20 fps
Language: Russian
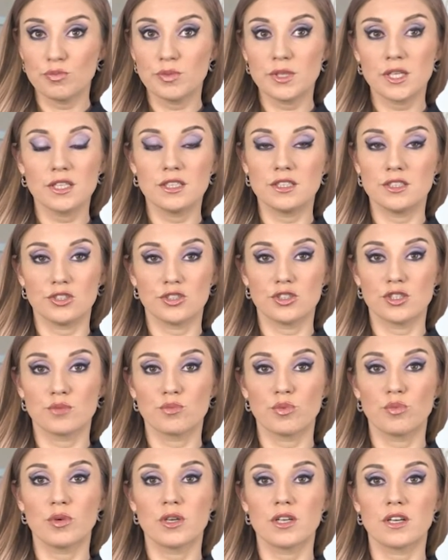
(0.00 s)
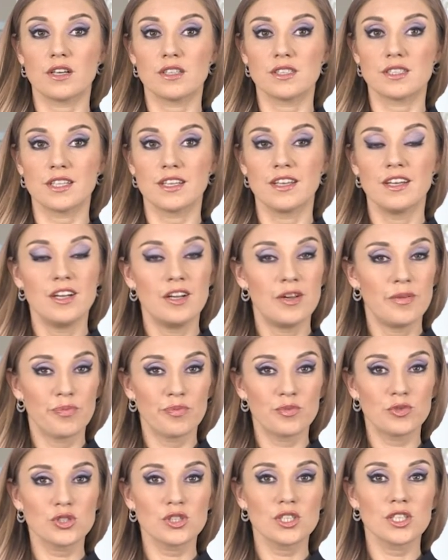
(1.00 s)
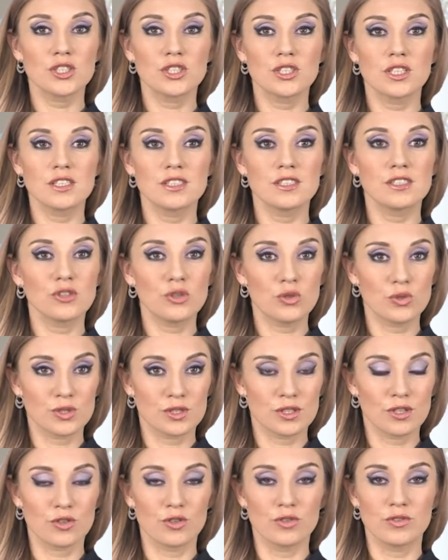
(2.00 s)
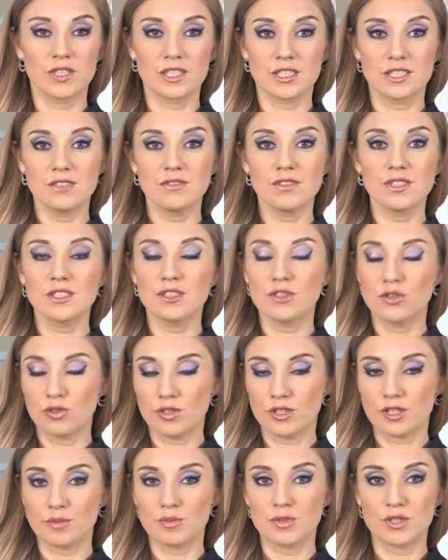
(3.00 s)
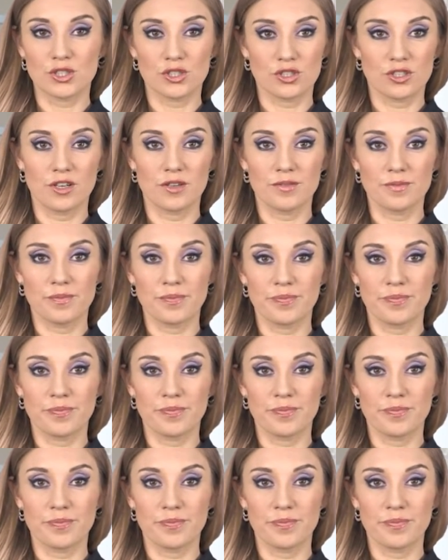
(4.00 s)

периодичность публикаций, можно ожидать рост торговой активности долларом США.